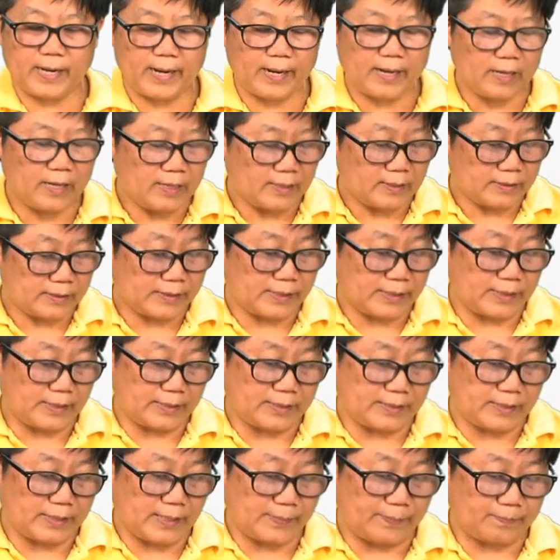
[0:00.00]
และ
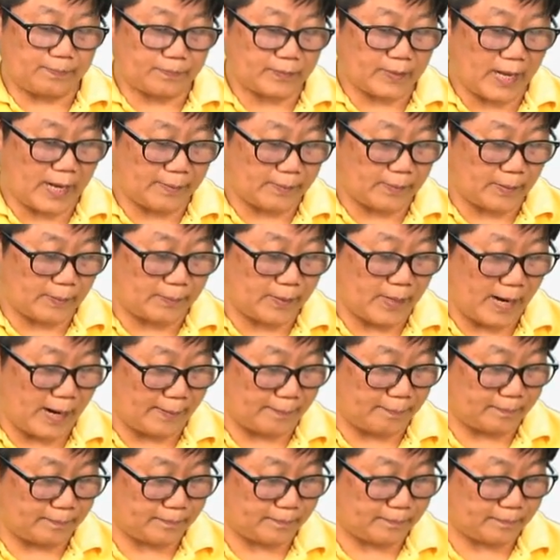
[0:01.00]
40 ตามลำ
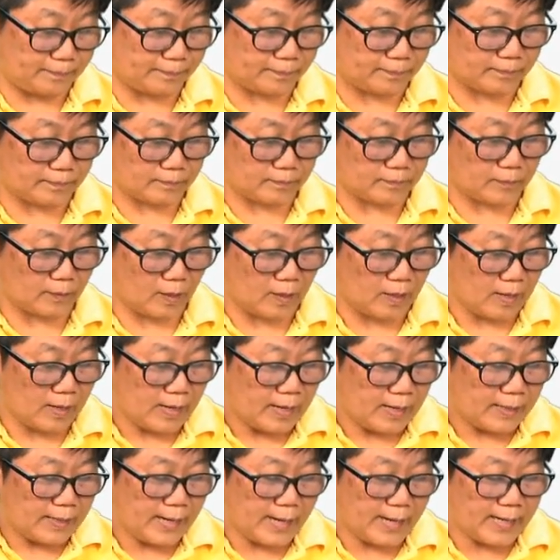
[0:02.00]
ดับ
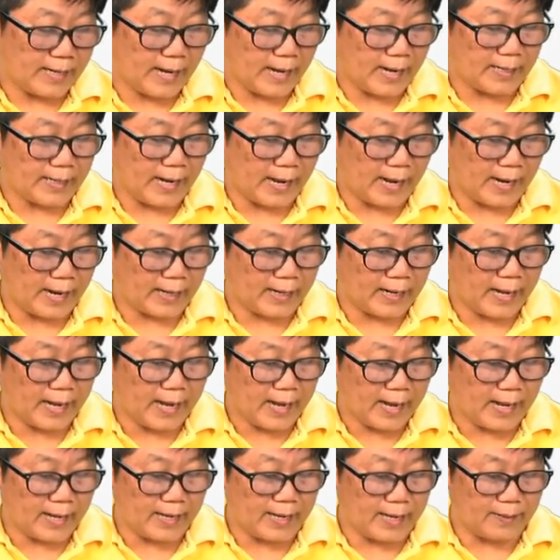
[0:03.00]
ในการหา
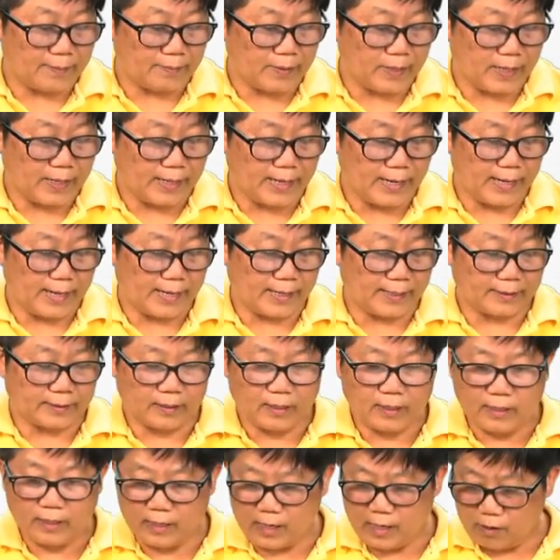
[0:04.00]
ค่า m และ n
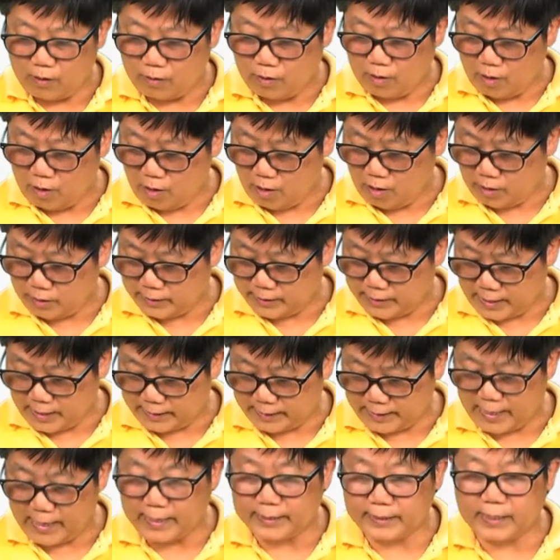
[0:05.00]
เราก็จะ
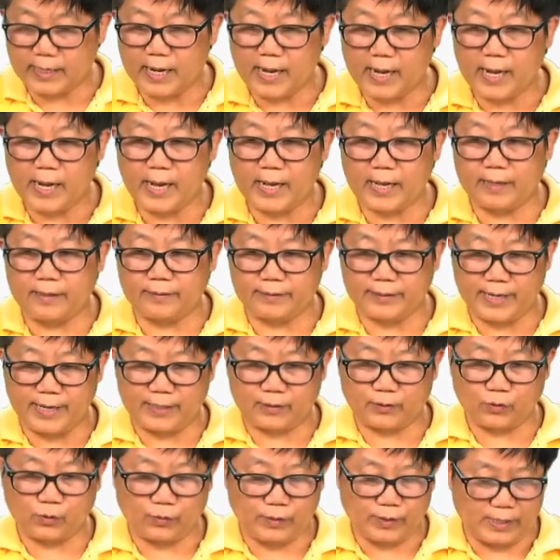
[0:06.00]
แทนค่าเร
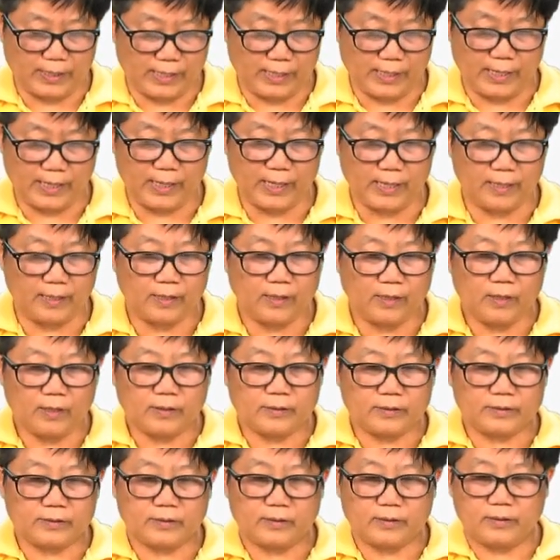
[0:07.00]
ทตัวนี้
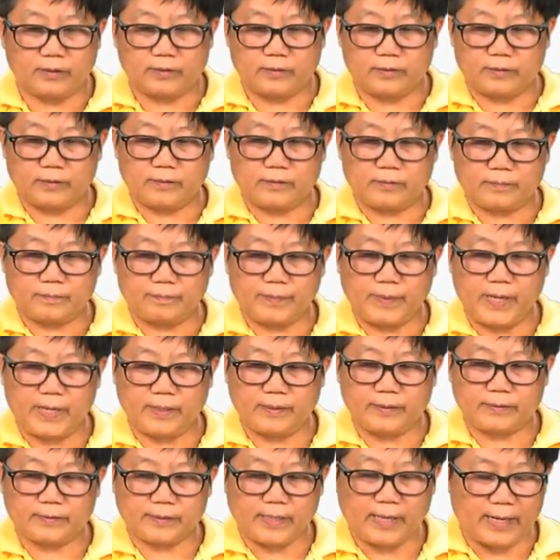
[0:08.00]
เป็
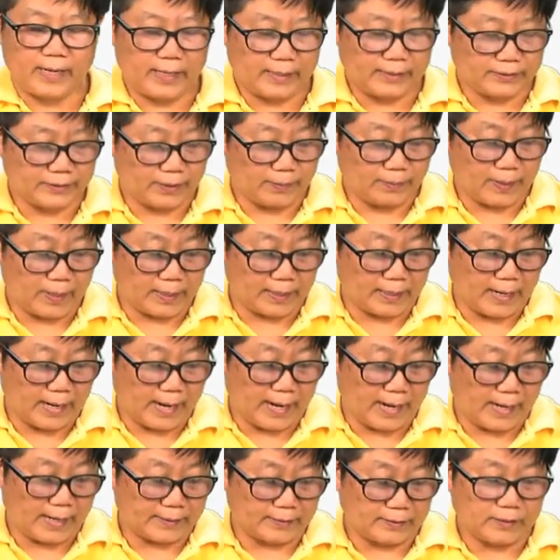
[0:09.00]
นแต่ละสม
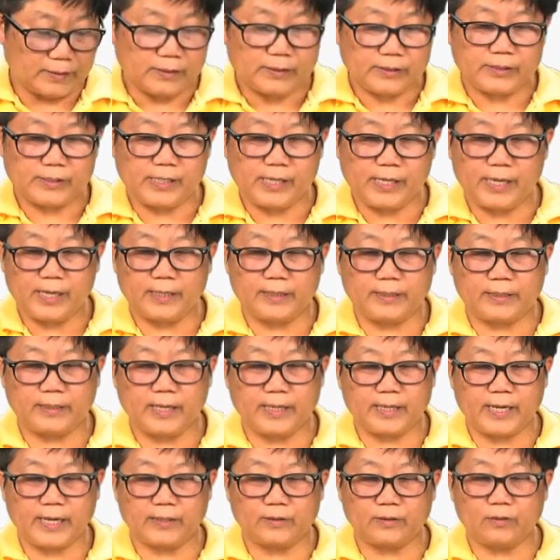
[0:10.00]
การ เช่น
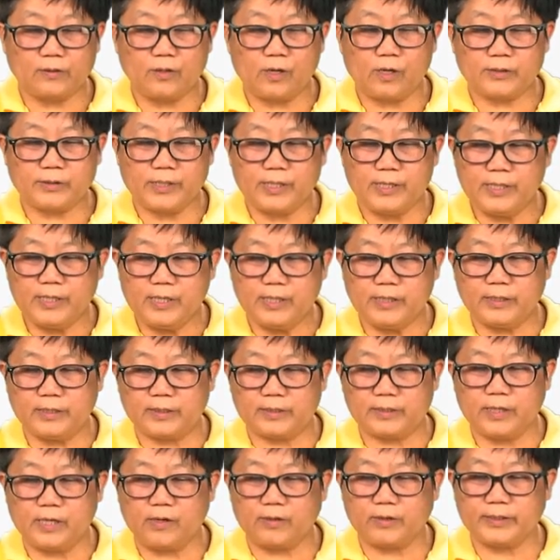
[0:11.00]
ในการทดลองที่
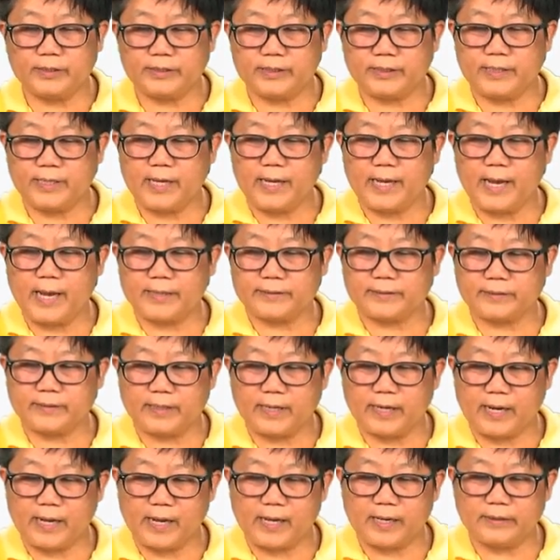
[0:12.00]
1 เราก็จะได้อัต
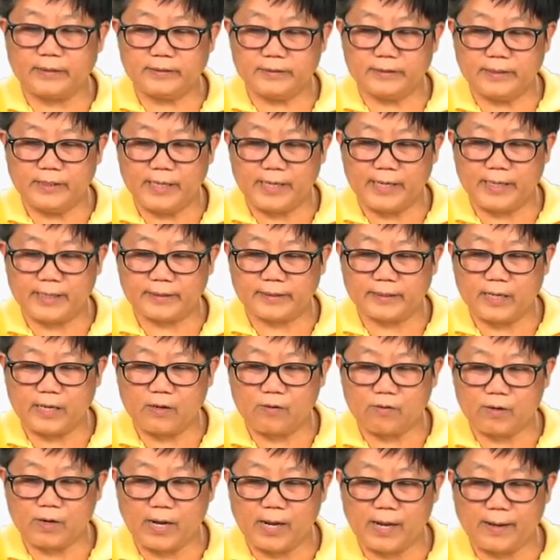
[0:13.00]
ราหรือเรท
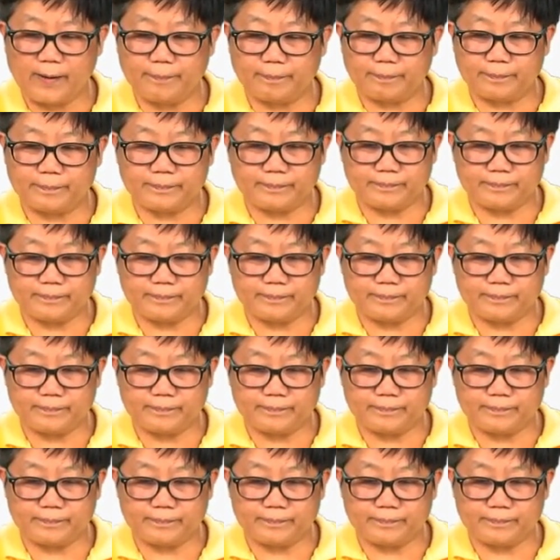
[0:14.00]
เท่ากับ